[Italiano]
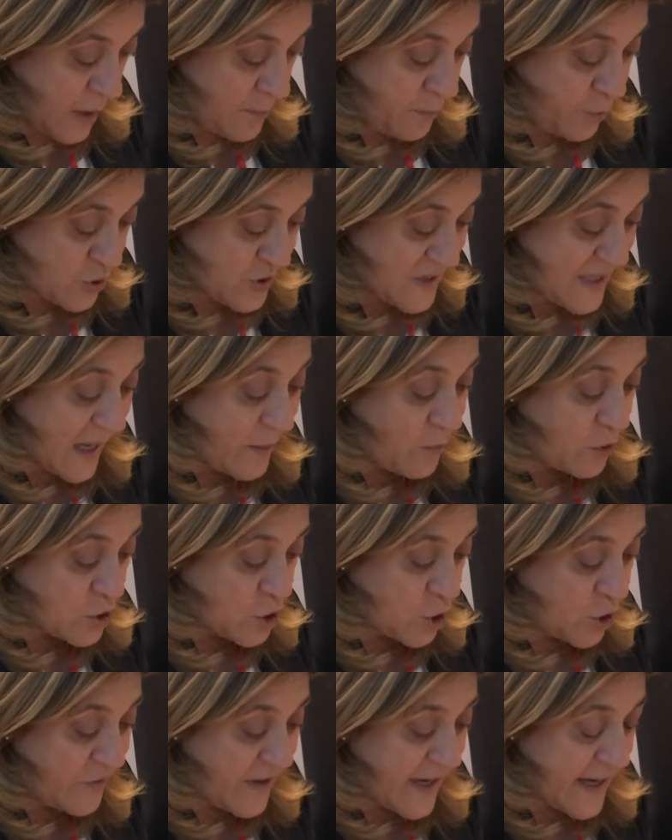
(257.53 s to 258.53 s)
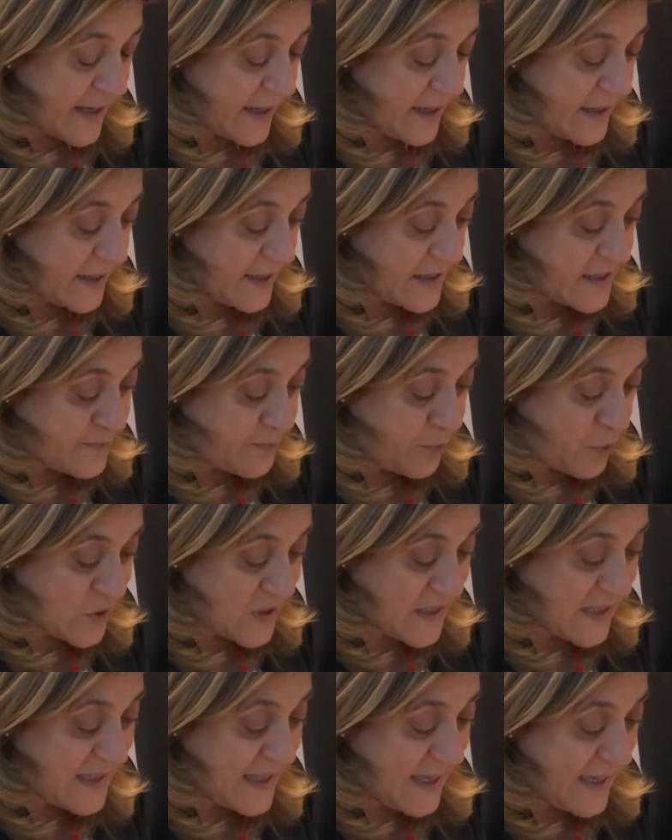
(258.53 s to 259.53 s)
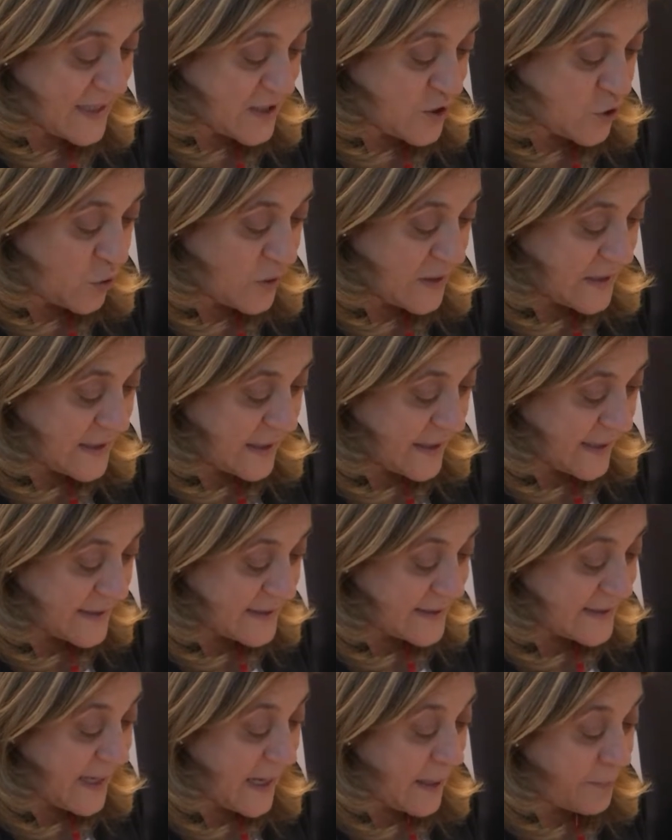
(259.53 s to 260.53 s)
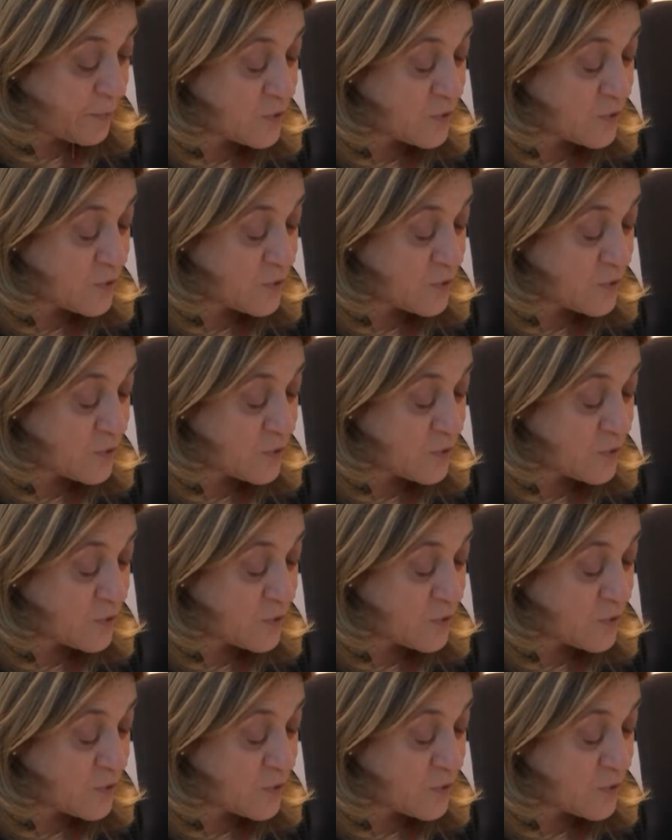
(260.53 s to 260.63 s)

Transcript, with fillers: possiamo trovare le risposte della solidarietà,